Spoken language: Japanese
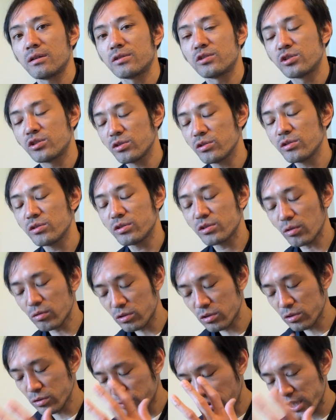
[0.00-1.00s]
中
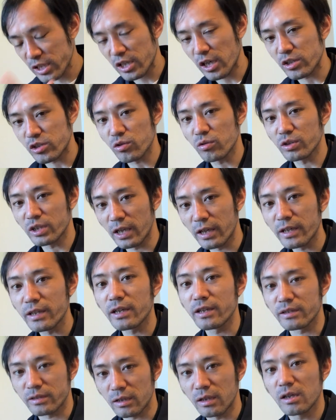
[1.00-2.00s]
卒は社長になれ
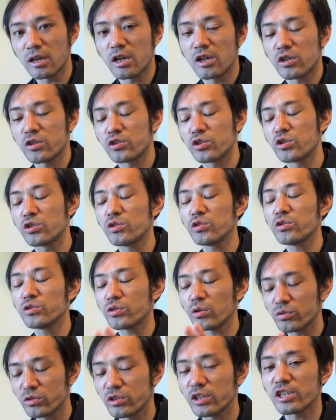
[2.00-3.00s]
ないんですか中
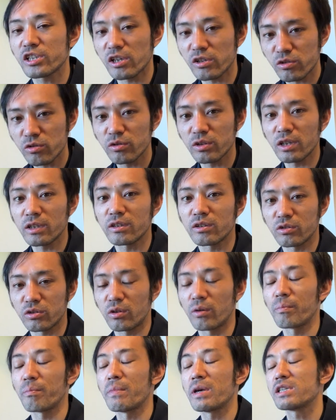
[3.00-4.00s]
卒で社長になってる人
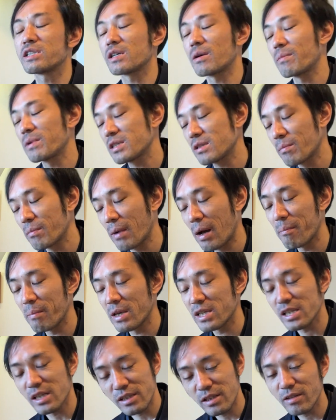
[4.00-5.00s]
めちゃめちゃまあ
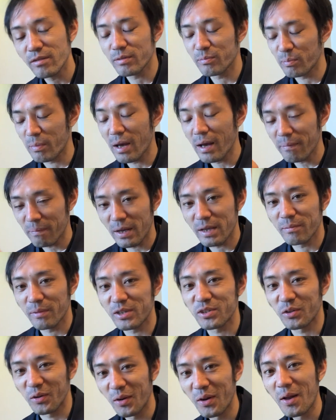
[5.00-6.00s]
めちゃでまあまあいま
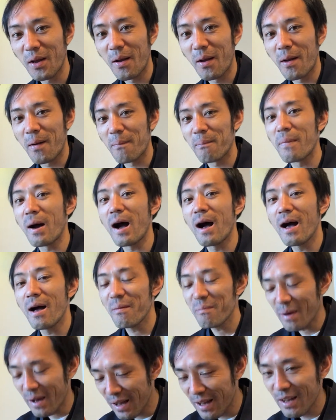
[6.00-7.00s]
すよまあ
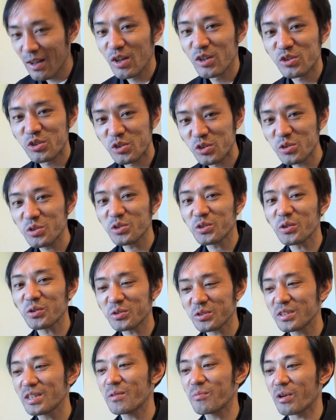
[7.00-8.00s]
まあ中
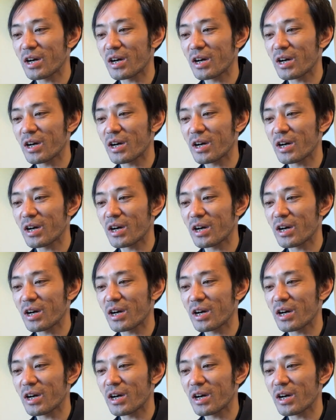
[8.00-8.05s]
卒で